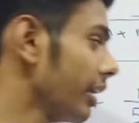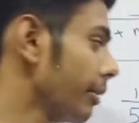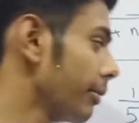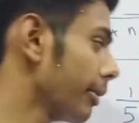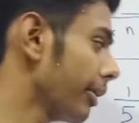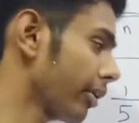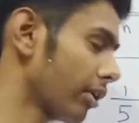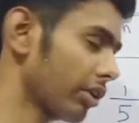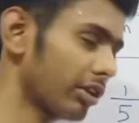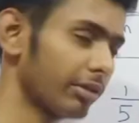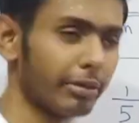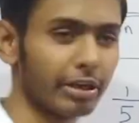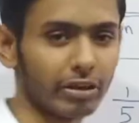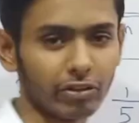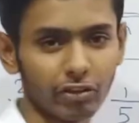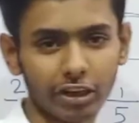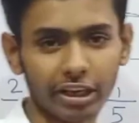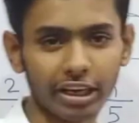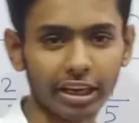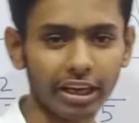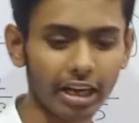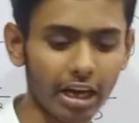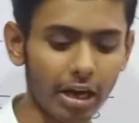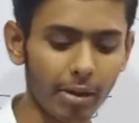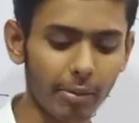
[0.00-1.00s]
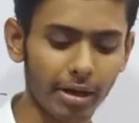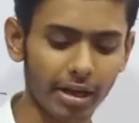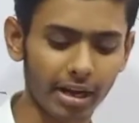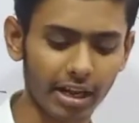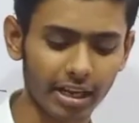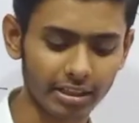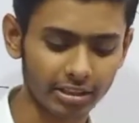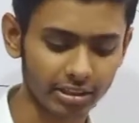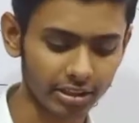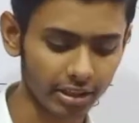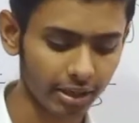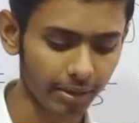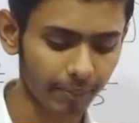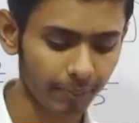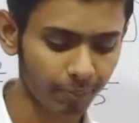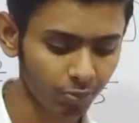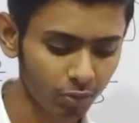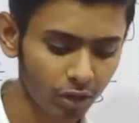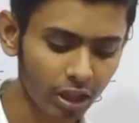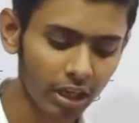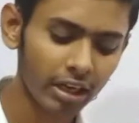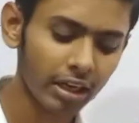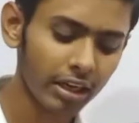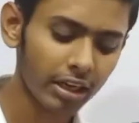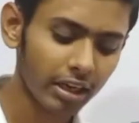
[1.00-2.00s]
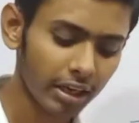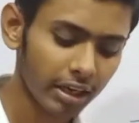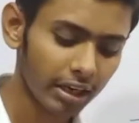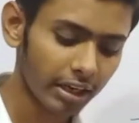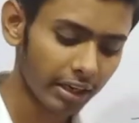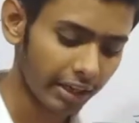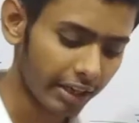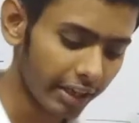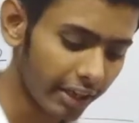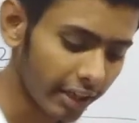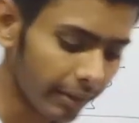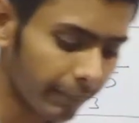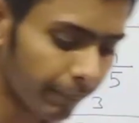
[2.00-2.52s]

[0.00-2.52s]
नहीं बढ़ोगे तो भाई वही रहेगा हमारा आंसर ठीक